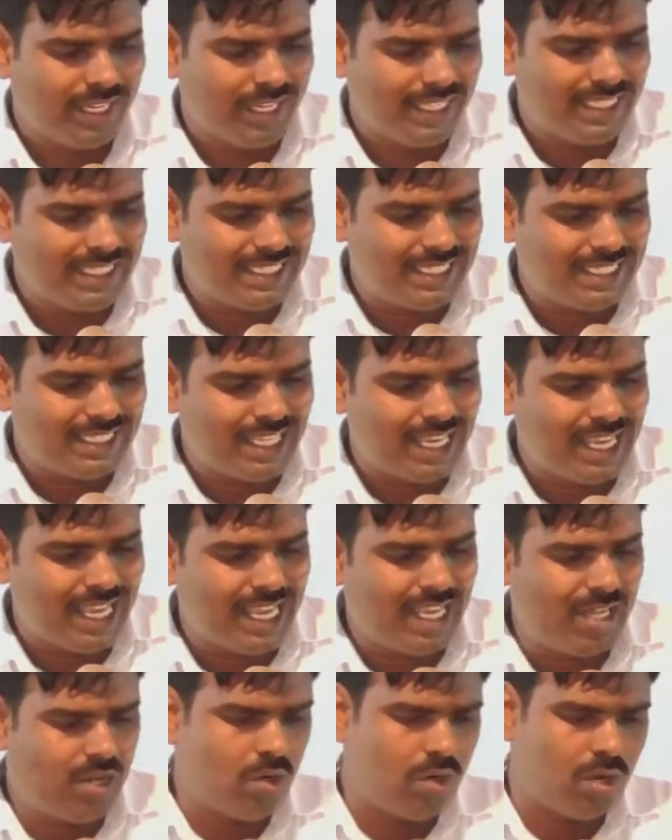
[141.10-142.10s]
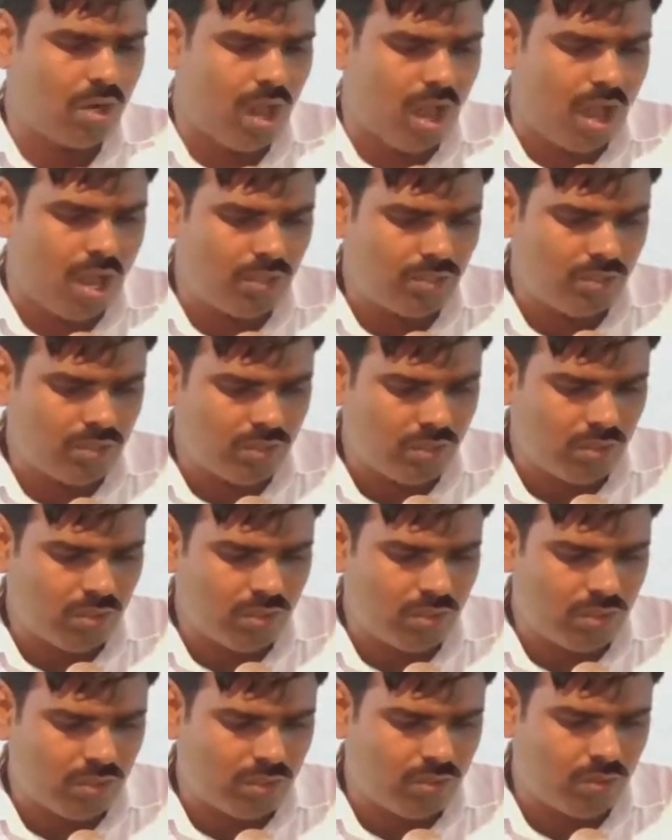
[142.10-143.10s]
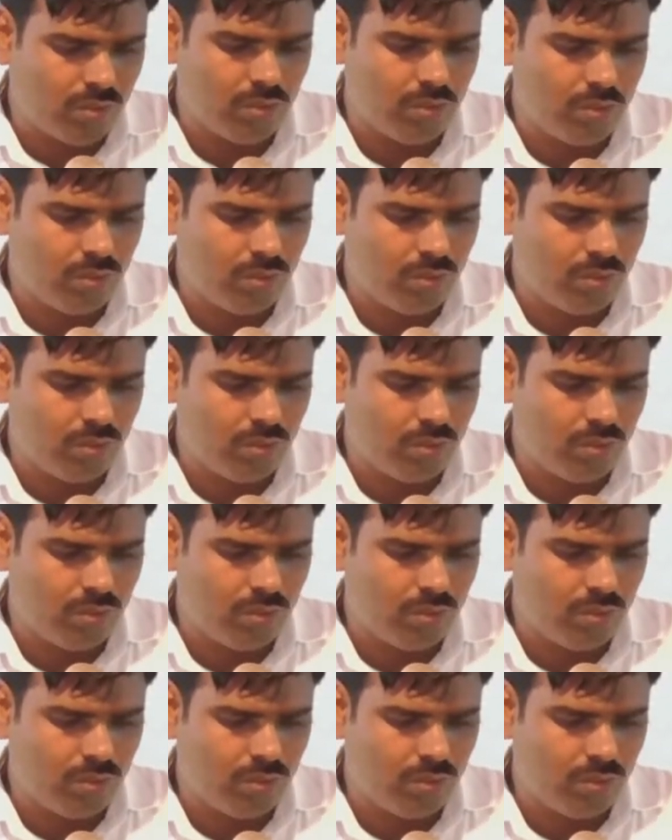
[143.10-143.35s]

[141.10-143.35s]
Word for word: ఎస్తేరు రాజునొద్దకు